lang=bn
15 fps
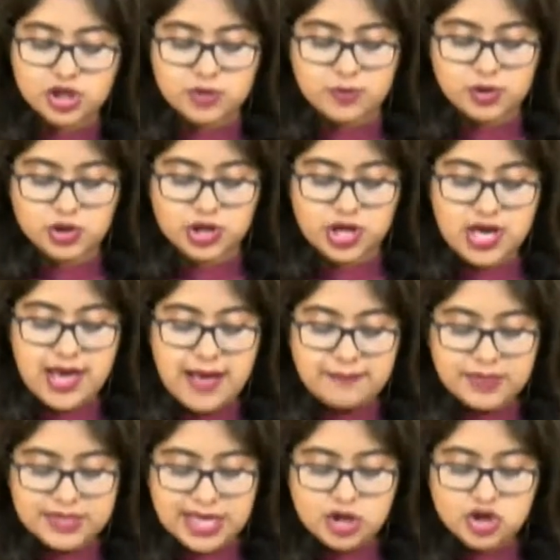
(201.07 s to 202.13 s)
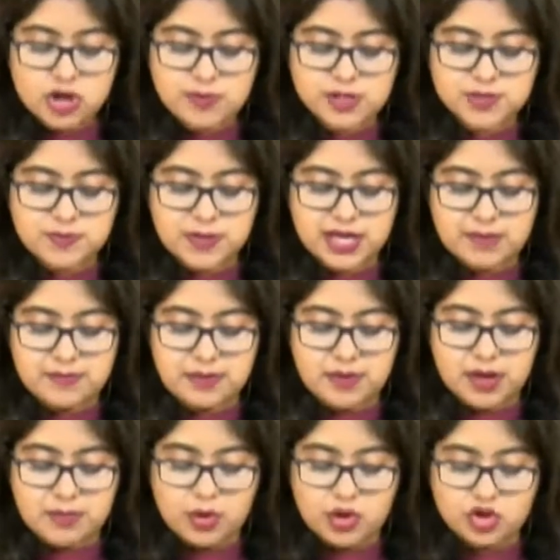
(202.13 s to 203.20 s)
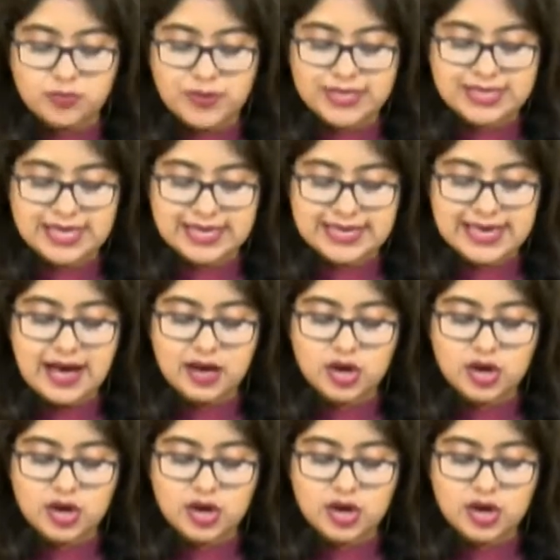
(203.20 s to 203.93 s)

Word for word: পাশাপাশি বিধানসভা স্পিকার বিমান বন্দ্যোপাধ্যায়কে